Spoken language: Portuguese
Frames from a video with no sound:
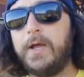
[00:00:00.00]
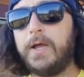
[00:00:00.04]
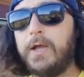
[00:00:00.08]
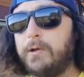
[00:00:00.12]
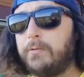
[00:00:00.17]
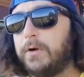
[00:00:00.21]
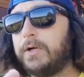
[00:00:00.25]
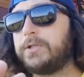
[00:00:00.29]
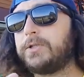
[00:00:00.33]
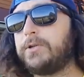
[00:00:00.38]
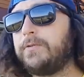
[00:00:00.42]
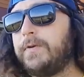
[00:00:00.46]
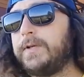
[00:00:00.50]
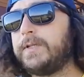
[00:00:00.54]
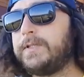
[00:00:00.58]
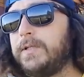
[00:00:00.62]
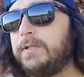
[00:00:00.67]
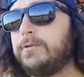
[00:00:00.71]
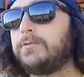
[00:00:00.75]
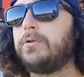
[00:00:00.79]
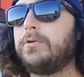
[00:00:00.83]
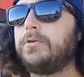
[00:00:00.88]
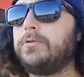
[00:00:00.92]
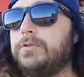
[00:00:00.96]
Eu acho que vai ser
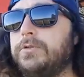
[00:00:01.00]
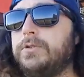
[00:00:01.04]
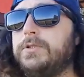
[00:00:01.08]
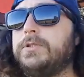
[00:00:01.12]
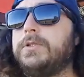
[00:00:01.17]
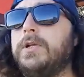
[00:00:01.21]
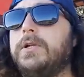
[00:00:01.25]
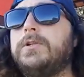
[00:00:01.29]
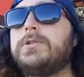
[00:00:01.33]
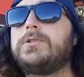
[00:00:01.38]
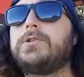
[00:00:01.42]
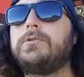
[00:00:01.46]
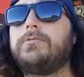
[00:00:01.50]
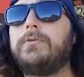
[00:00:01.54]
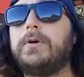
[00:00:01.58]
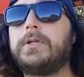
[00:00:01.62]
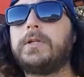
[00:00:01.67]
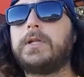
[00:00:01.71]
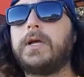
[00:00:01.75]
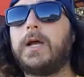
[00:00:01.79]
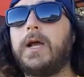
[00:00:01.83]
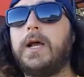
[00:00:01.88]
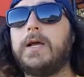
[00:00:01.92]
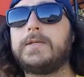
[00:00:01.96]
em torno de
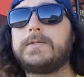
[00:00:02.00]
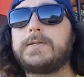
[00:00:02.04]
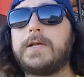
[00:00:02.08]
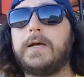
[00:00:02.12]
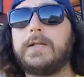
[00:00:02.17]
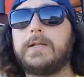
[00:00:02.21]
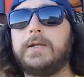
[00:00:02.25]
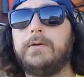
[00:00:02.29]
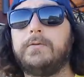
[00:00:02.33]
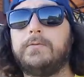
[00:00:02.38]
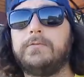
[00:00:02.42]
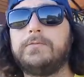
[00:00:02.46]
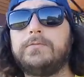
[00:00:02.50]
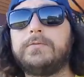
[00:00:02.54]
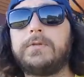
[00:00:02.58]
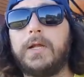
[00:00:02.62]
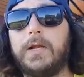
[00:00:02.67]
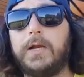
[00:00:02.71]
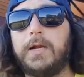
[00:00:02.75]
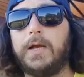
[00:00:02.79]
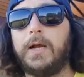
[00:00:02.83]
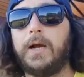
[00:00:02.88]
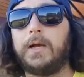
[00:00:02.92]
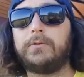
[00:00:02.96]
150 reais cada um, tá
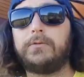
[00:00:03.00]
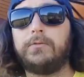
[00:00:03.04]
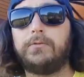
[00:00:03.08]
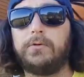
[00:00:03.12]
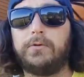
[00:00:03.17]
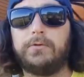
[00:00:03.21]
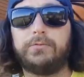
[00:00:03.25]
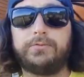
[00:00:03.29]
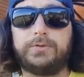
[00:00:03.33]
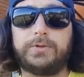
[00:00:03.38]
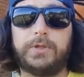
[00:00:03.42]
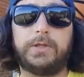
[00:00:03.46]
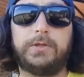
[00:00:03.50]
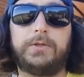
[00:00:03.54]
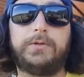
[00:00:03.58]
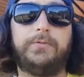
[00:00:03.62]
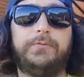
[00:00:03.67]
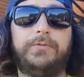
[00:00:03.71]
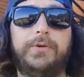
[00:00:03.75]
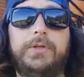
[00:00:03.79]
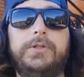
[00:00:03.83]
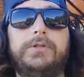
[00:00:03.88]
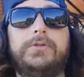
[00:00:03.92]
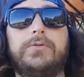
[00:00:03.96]
ligado? Ou
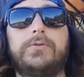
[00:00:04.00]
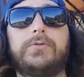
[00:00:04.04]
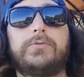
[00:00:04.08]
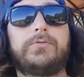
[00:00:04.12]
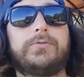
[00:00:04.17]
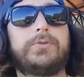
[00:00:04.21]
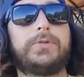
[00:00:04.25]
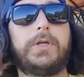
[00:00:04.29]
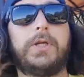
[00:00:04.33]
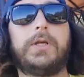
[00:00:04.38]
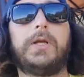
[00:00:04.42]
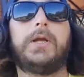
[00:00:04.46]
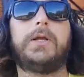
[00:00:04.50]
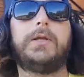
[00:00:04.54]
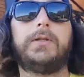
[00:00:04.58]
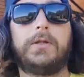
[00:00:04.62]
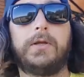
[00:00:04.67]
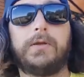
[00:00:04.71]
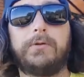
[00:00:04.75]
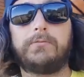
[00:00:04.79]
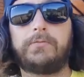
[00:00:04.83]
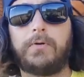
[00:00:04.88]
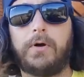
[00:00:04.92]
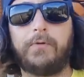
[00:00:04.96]
120, eu não sei
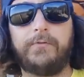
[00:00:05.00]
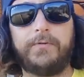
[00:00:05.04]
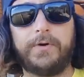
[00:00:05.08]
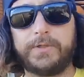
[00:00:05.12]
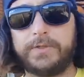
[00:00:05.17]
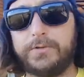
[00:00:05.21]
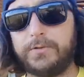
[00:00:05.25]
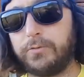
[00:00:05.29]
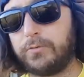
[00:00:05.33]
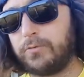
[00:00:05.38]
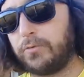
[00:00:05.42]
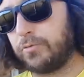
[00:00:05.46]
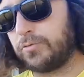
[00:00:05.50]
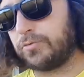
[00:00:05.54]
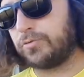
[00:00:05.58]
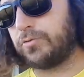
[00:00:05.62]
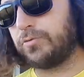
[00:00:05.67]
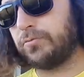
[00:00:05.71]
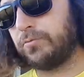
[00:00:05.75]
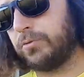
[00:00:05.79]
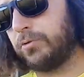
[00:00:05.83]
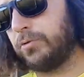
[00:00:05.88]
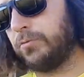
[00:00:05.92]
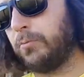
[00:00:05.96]
ainda qual vai ser o
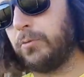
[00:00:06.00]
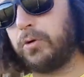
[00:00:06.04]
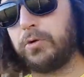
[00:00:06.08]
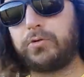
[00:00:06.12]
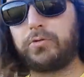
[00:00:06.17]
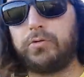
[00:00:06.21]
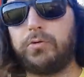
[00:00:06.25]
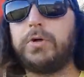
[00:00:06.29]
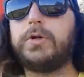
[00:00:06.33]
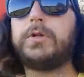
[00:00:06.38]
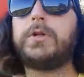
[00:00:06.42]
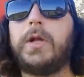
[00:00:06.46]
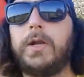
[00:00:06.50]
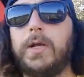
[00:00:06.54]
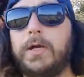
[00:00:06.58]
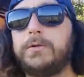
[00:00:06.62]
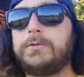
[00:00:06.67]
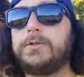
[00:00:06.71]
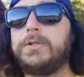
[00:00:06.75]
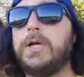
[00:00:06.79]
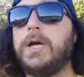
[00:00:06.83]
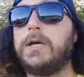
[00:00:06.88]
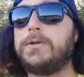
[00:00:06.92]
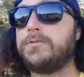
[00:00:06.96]
consumo do motor, tá
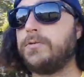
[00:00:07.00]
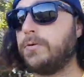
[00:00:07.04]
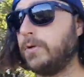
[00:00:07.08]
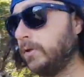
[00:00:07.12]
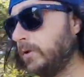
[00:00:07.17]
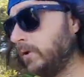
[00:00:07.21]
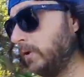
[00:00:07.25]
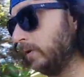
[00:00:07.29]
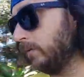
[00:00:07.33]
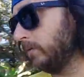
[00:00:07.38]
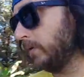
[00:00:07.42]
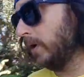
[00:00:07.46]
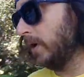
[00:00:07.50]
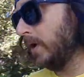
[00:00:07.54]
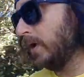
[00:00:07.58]
ligado? De gasolina.